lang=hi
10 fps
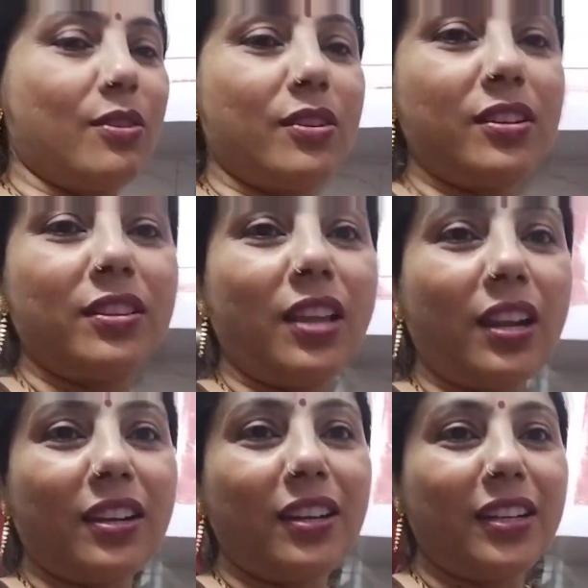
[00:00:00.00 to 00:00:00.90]
और
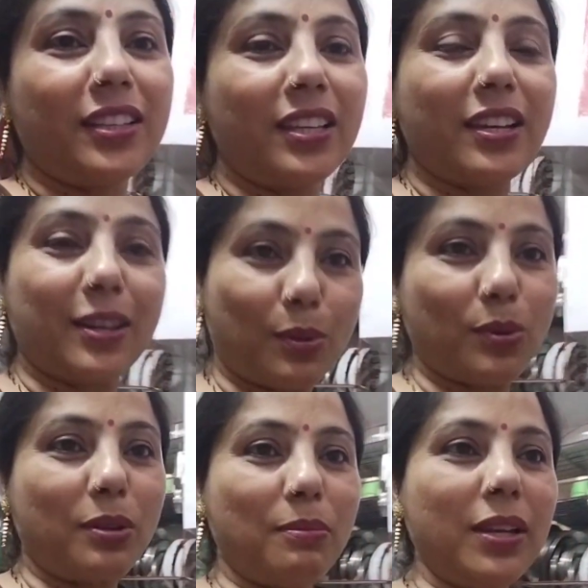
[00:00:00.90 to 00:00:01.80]
दाल कर लेते हैं
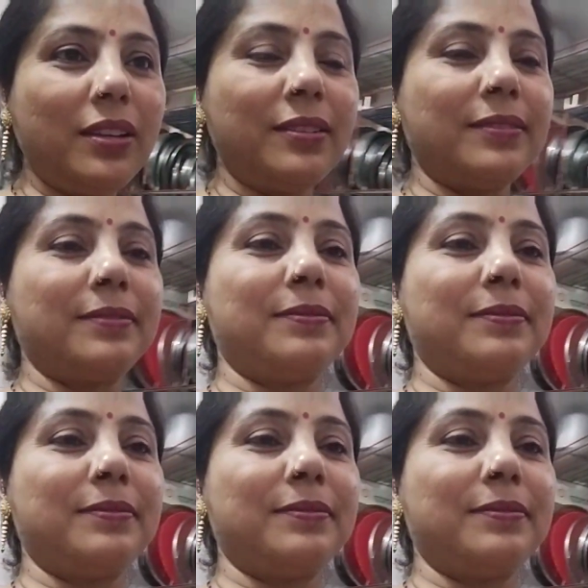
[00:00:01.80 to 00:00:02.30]
कटोरी में